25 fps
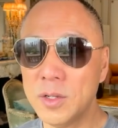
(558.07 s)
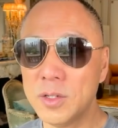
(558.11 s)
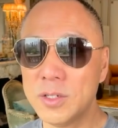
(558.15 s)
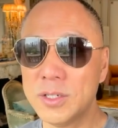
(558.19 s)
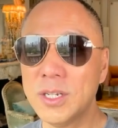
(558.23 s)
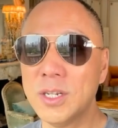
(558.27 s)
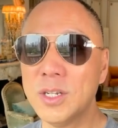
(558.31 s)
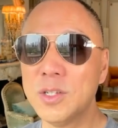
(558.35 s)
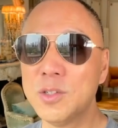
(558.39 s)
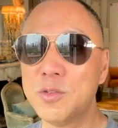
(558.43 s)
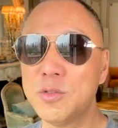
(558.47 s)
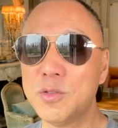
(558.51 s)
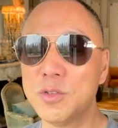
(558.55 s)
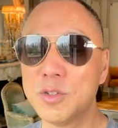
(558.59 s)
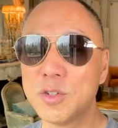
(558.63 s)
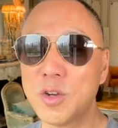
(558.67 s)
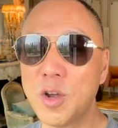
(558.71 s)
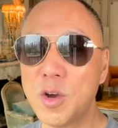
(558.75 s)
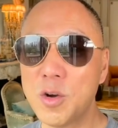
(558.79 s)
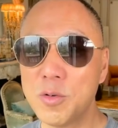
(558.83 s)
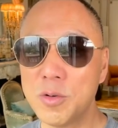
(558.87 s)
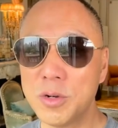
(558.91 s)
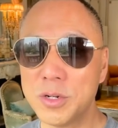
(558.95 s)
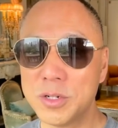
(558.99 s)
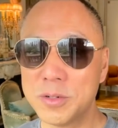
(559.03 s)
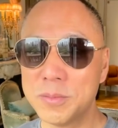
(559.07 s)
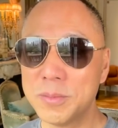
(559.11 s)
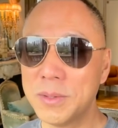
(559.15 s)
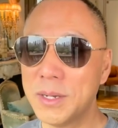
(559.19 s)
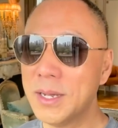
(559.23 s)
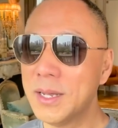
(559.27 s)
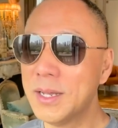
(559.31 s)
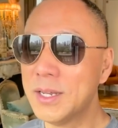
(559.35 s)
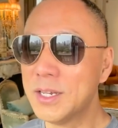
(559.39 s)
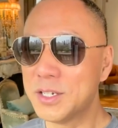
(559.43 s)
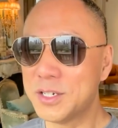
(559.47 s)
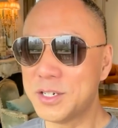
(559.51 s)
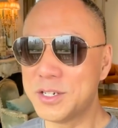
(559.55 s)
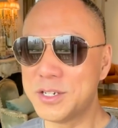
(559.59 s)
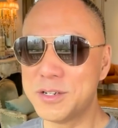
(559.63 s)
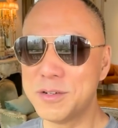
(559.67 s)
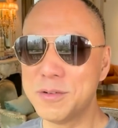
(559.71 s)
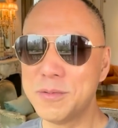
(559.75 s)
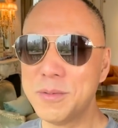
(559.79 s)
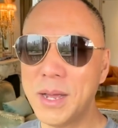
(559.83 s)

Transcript: 现在取超过什么十